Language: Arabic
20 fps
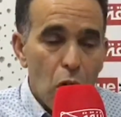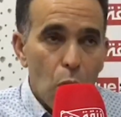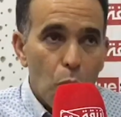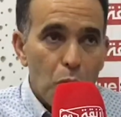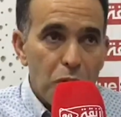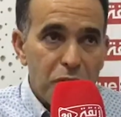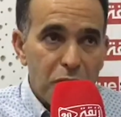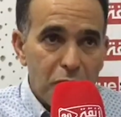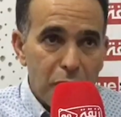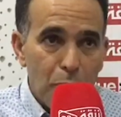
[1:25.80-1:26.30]

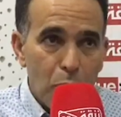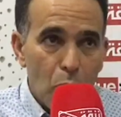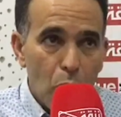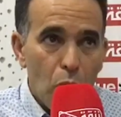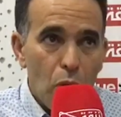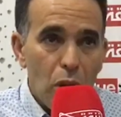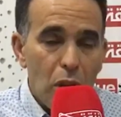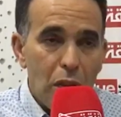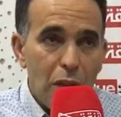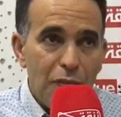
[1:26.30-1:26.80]

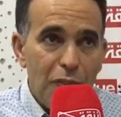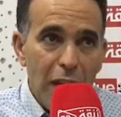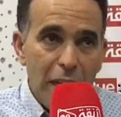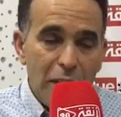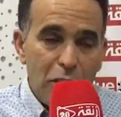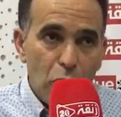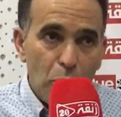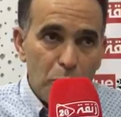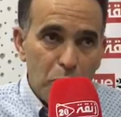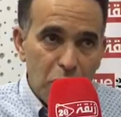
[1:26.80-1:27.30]
واستثمروه
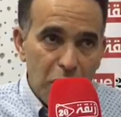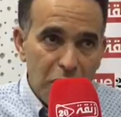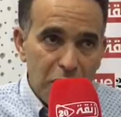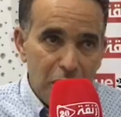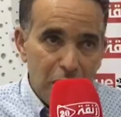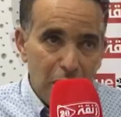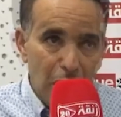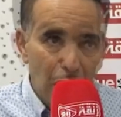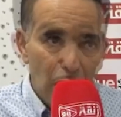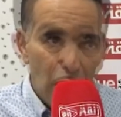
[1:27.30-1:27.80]
لفائدتهم
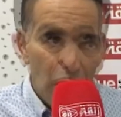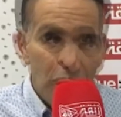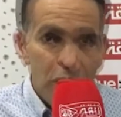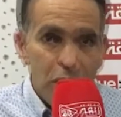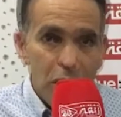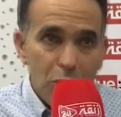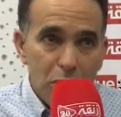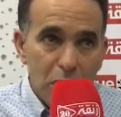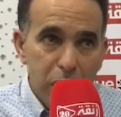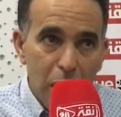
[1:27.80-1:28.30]
الشخصيه
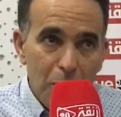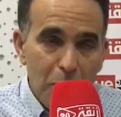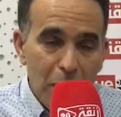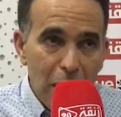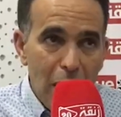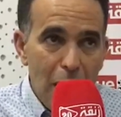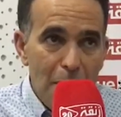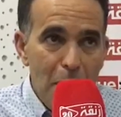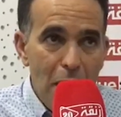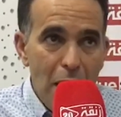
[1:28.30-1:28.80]
باش يوصل
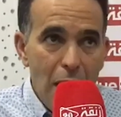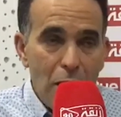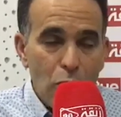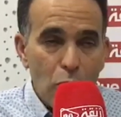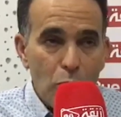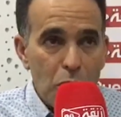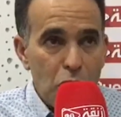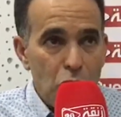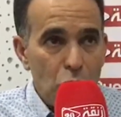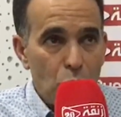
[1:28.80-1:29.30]
للبرلمان
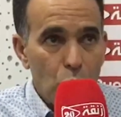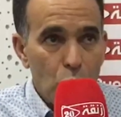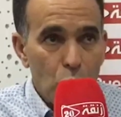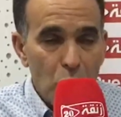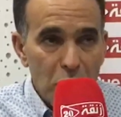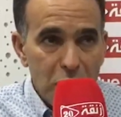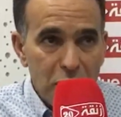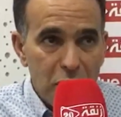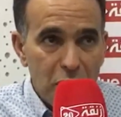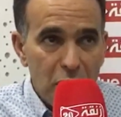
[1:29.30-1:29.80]
وباش يكون
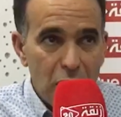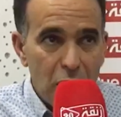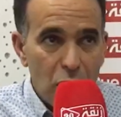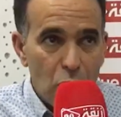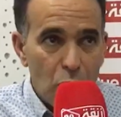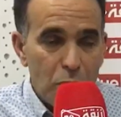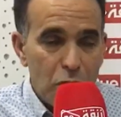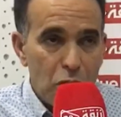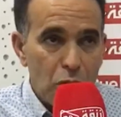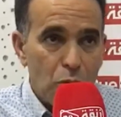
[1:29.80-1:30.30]
وزير
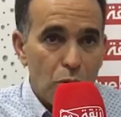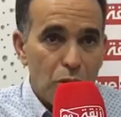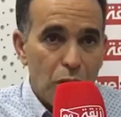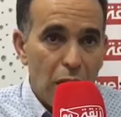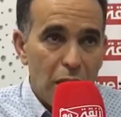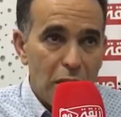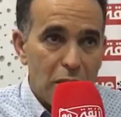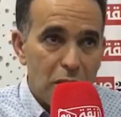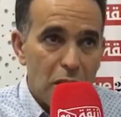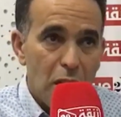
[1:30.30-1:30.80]
وباش يكون
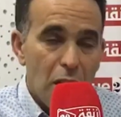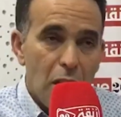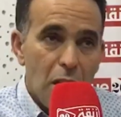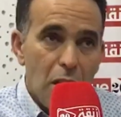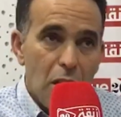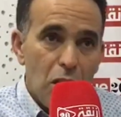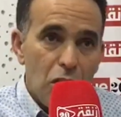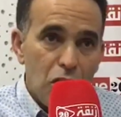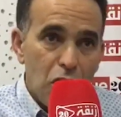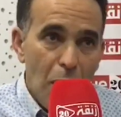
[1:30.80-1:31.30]
رئيس
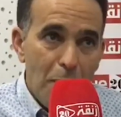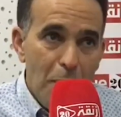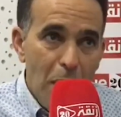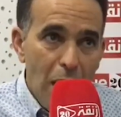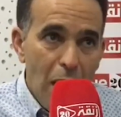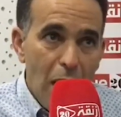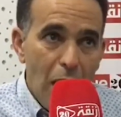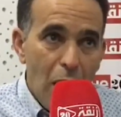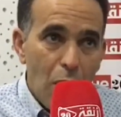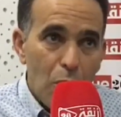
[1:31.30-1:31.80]

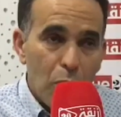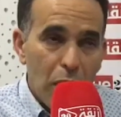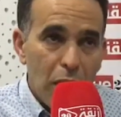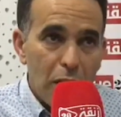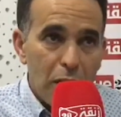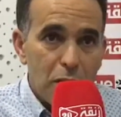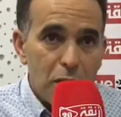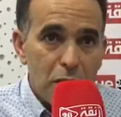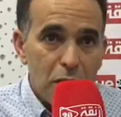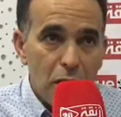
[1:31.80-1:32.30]
جماعه
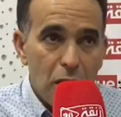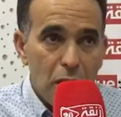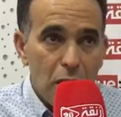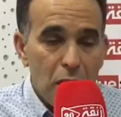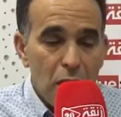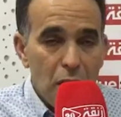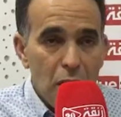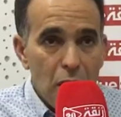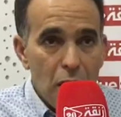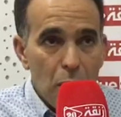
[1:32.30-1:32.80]
ورئيس
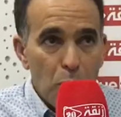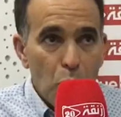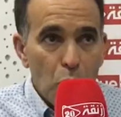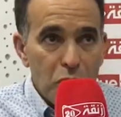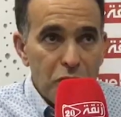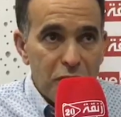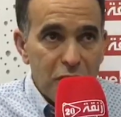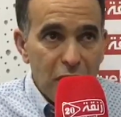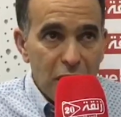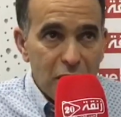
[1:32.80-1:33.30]

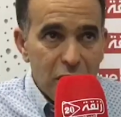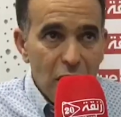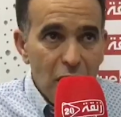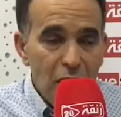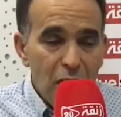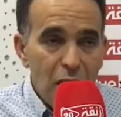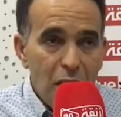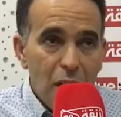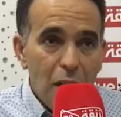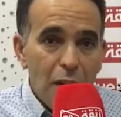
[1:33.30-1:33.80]

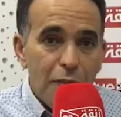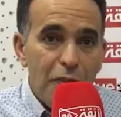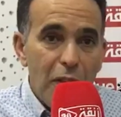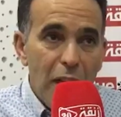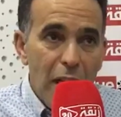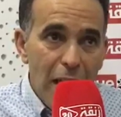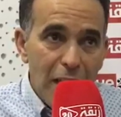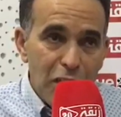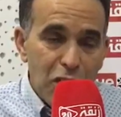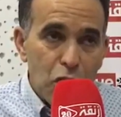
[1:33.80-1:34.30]
مؤسسه
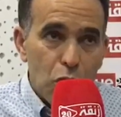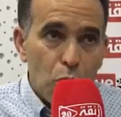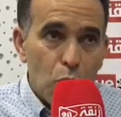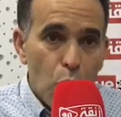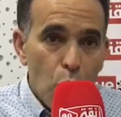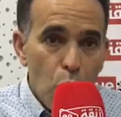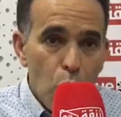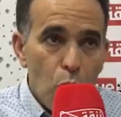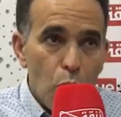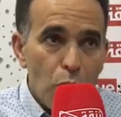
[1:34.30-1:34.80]
فهذا الشيء
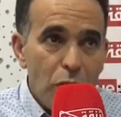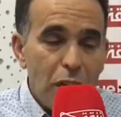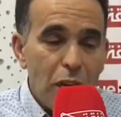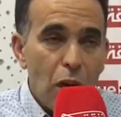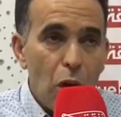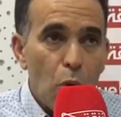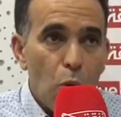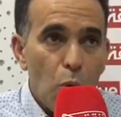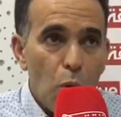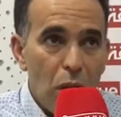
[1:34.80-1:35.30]
كله
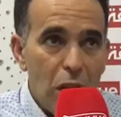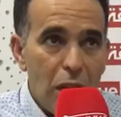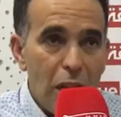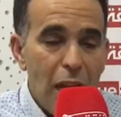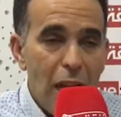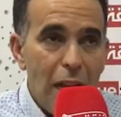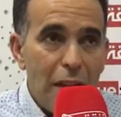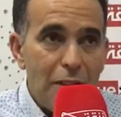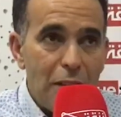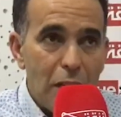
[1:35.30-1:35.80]
تيخول ليه
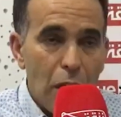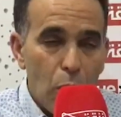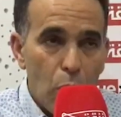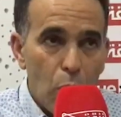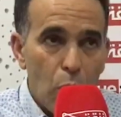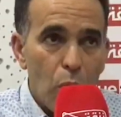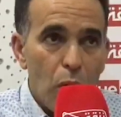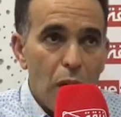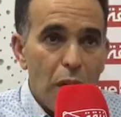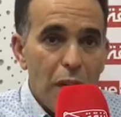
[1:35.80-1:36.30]

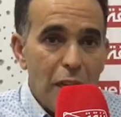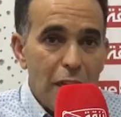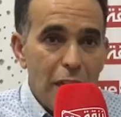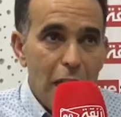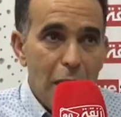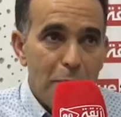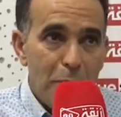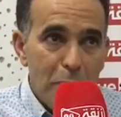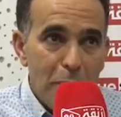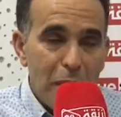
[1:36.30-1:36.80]
انه
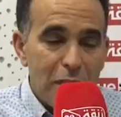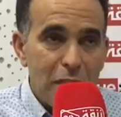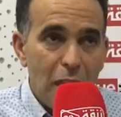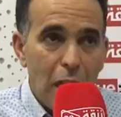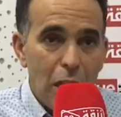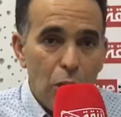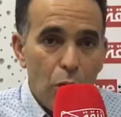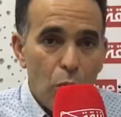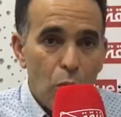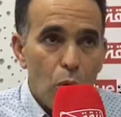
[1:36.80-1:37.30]
يحمي
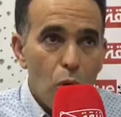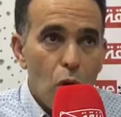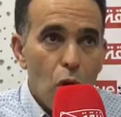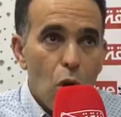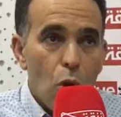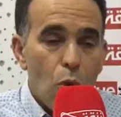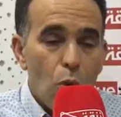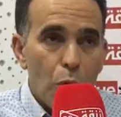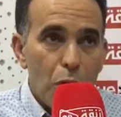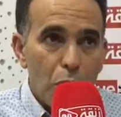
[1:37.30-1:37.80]
مصالحه
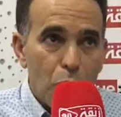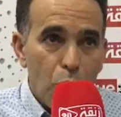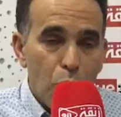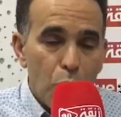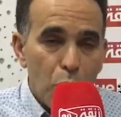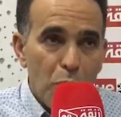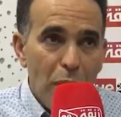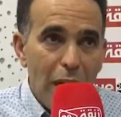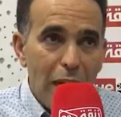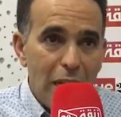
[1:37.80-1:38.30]

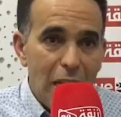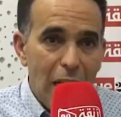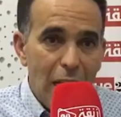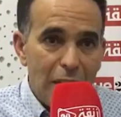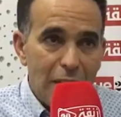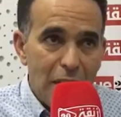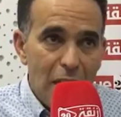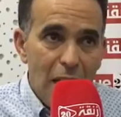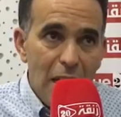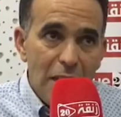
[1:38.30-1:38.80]
ويكون واحد
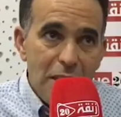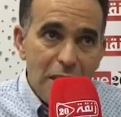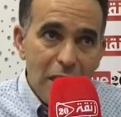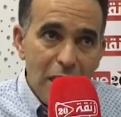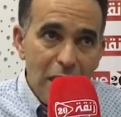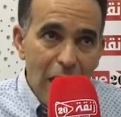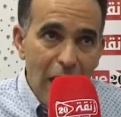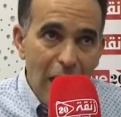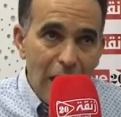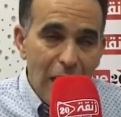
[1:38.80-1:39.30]
العداد
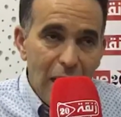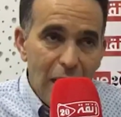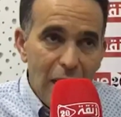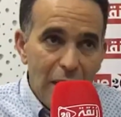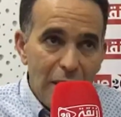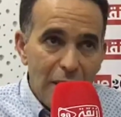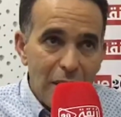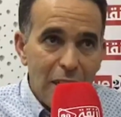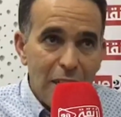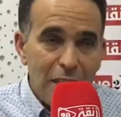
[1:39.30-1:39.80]
ديال
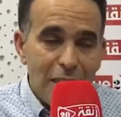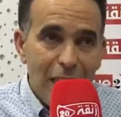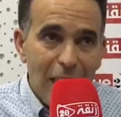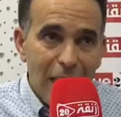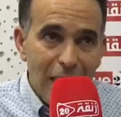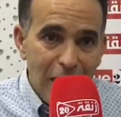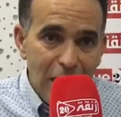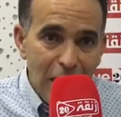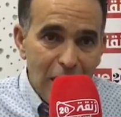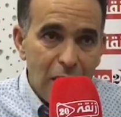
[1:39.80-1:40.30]
العلاقات اللي
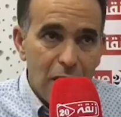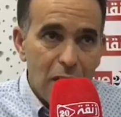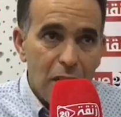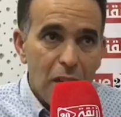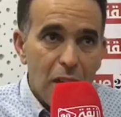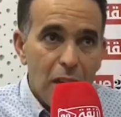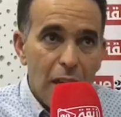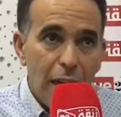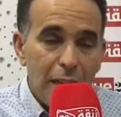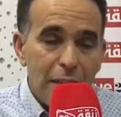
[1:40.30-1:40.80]
تخليه
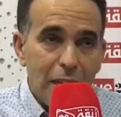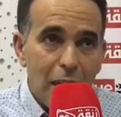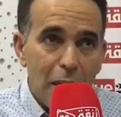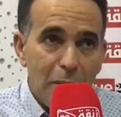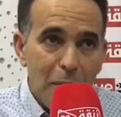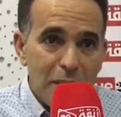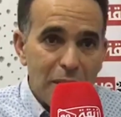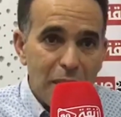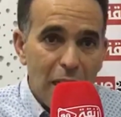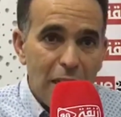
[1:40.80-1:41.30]
هذيك
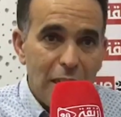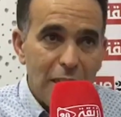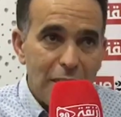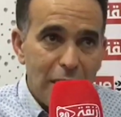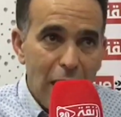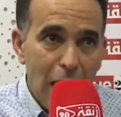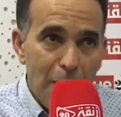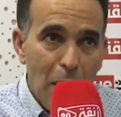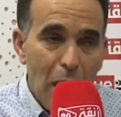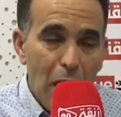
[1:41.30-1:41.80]
المصالح
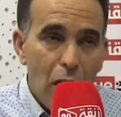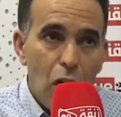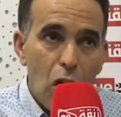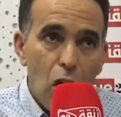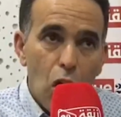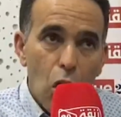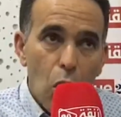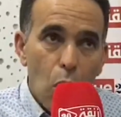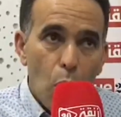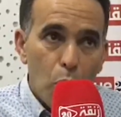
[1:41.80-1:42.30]
تحمى
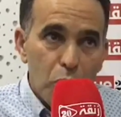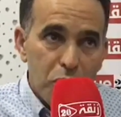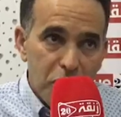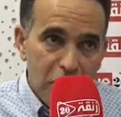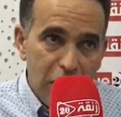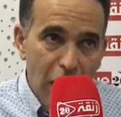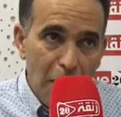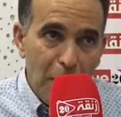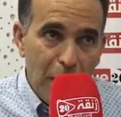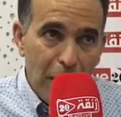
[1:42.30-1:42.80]

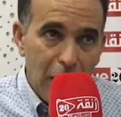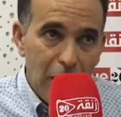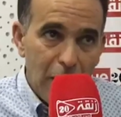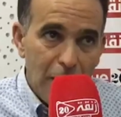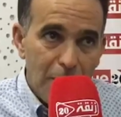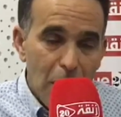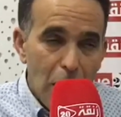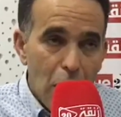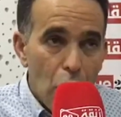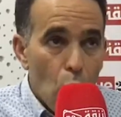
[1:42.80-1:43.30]
وتستمر
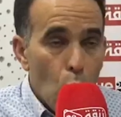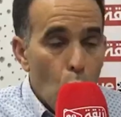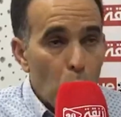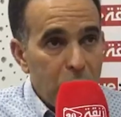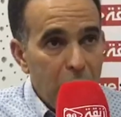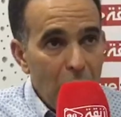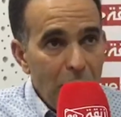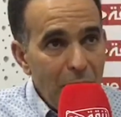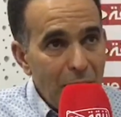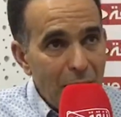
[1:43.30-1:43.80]

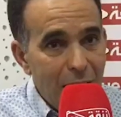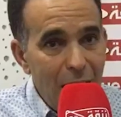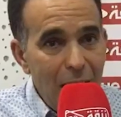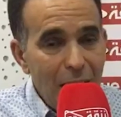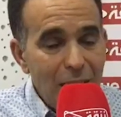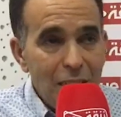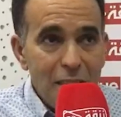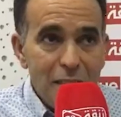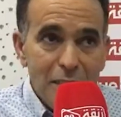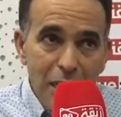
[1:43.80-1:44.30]
وبطبيعه
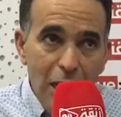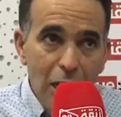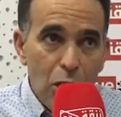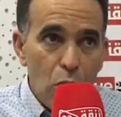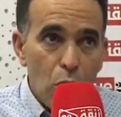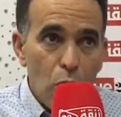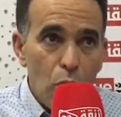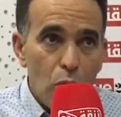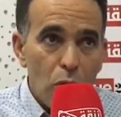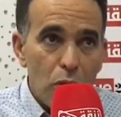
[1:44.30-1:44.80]
الحال
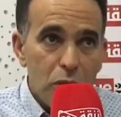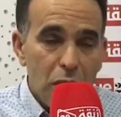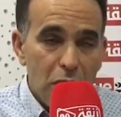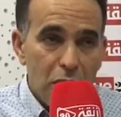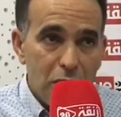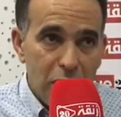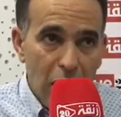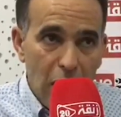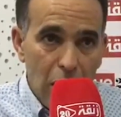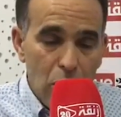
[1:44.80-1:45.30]
تيستغلوا
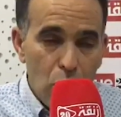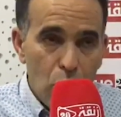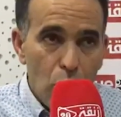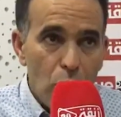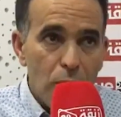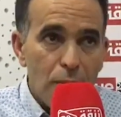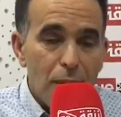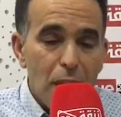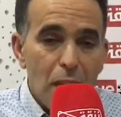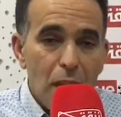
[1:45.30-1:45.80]
تيستغلوا
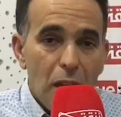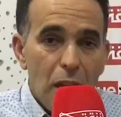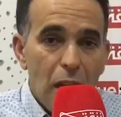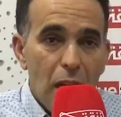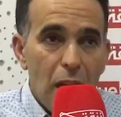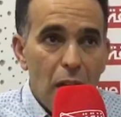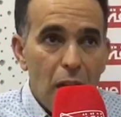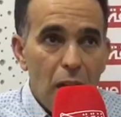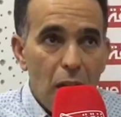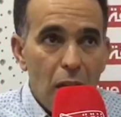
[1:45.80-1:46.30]

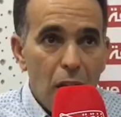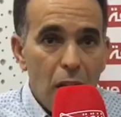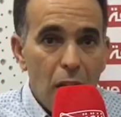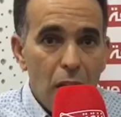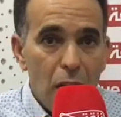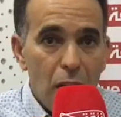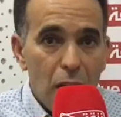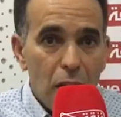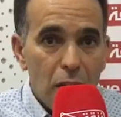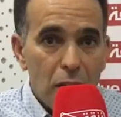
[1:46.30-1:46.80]

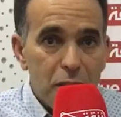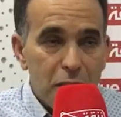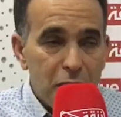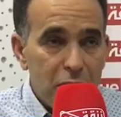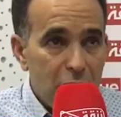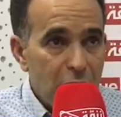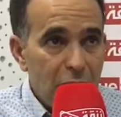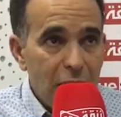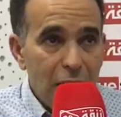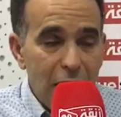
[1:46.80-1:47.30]
آه
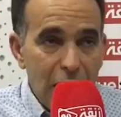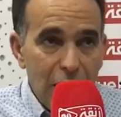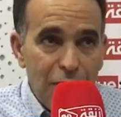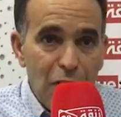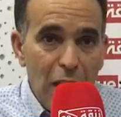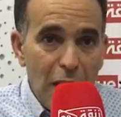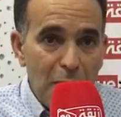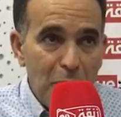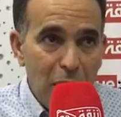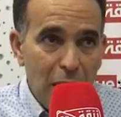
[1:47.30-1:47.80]
سياده
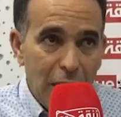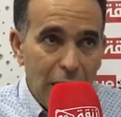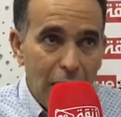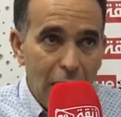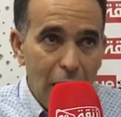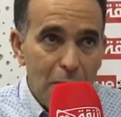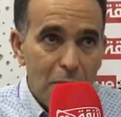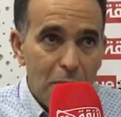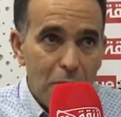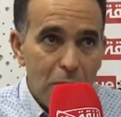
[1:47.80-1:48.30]
الافلات من
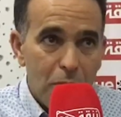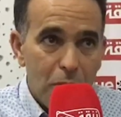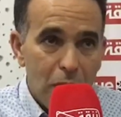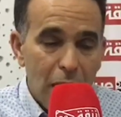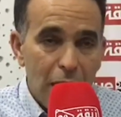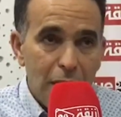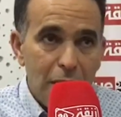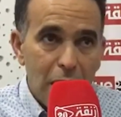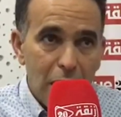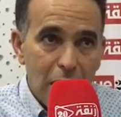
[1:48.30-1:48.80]
العقاب
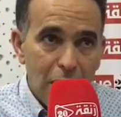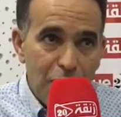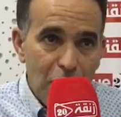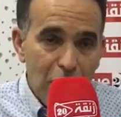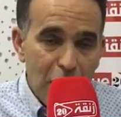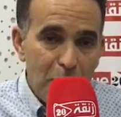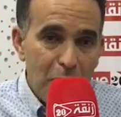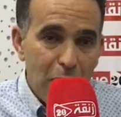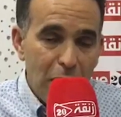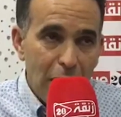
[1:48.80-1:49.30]
لان
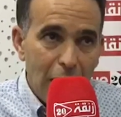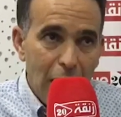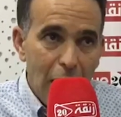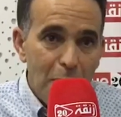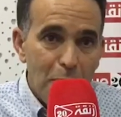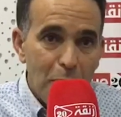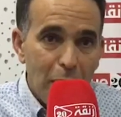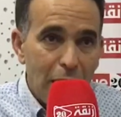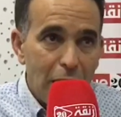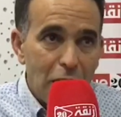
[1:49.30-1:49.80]
الافلات من
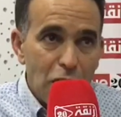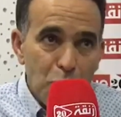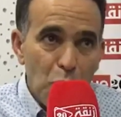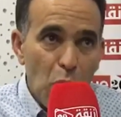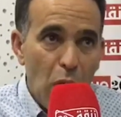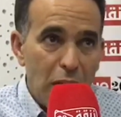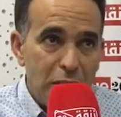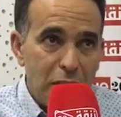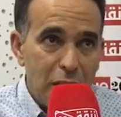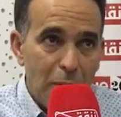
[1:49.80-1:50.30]
العقاب ما كاينش
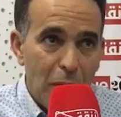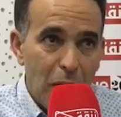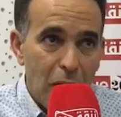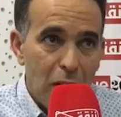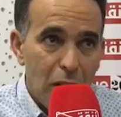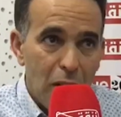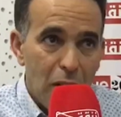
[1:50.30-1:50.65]
محاسبه